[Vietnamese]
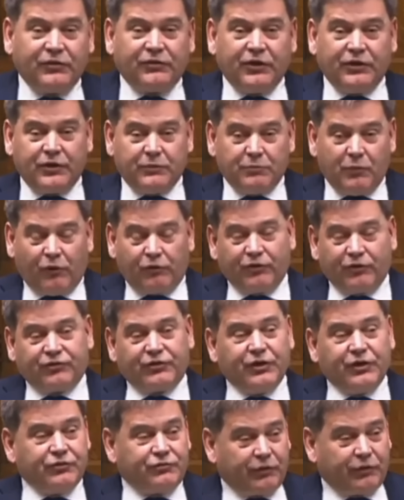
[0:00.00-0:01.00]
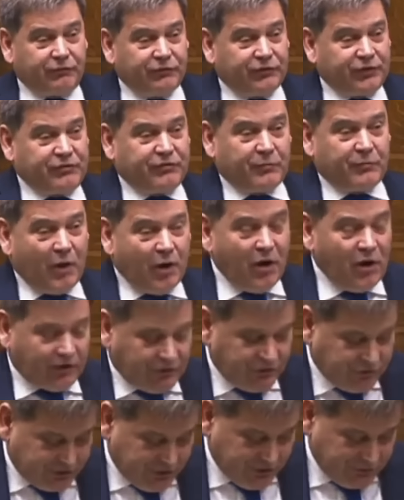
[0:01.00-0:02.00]
Bình luận này của cựu nghị sĩ
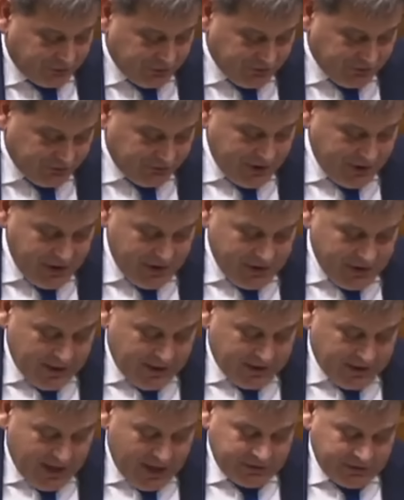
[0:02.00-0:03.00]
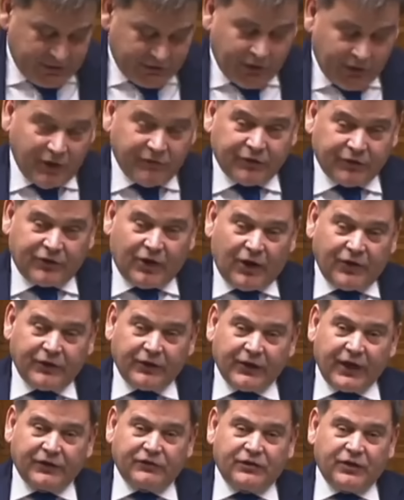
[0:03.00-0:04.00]
Anh Andrew Britgen xuất
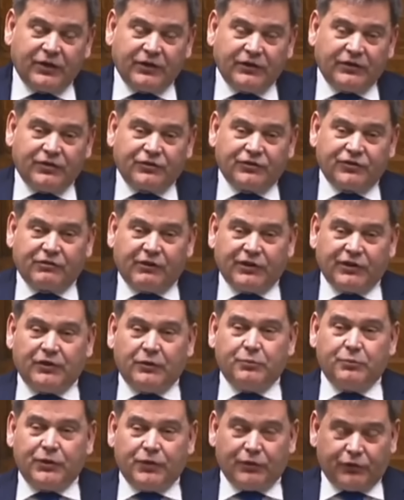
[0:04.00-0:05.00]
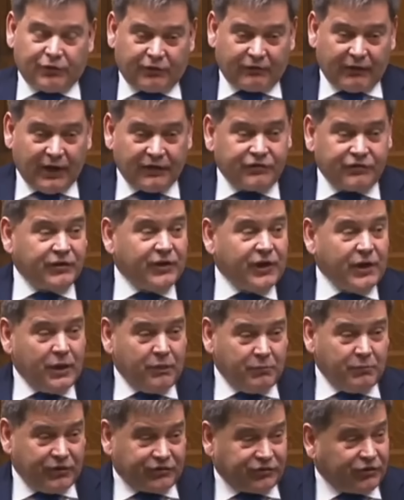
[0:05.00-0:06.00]
hiện ngay sau thông tin tiết lộ rằng
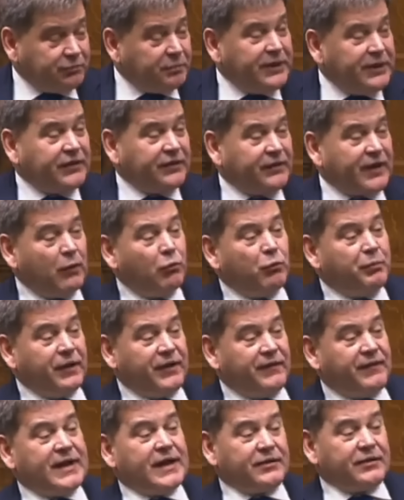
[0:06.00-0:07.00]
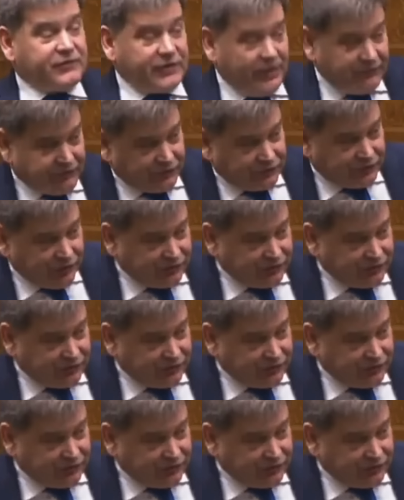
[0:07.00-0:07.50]
lực lượng đặc nhiệm của Anh đã hoạt